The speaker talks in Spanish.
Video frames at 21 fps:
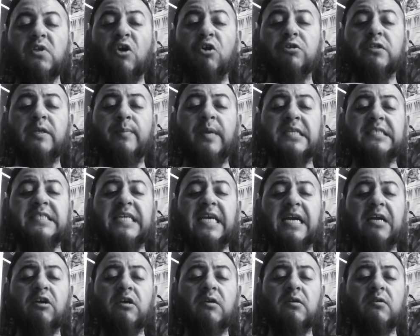o se me
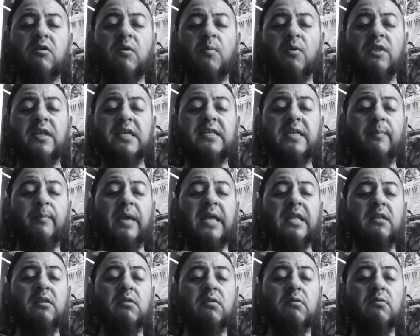hacían como de
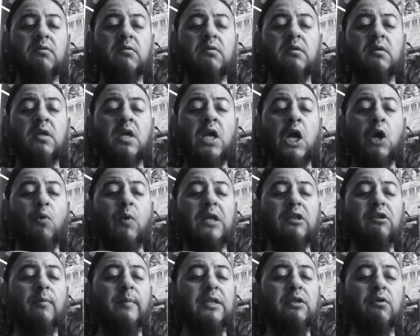cemento
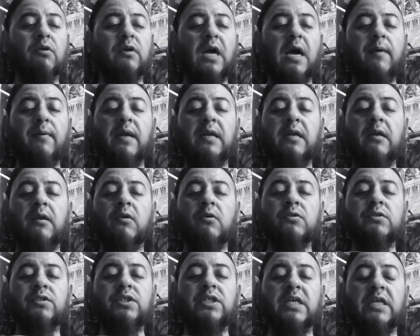cuando me tocaban
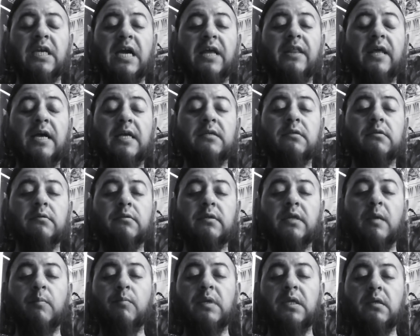los
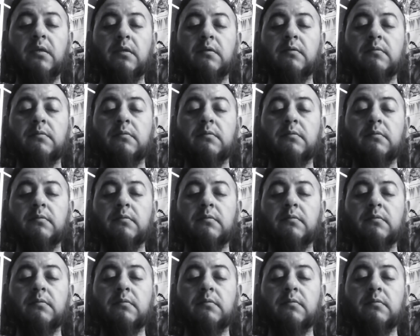chingadazos a mí.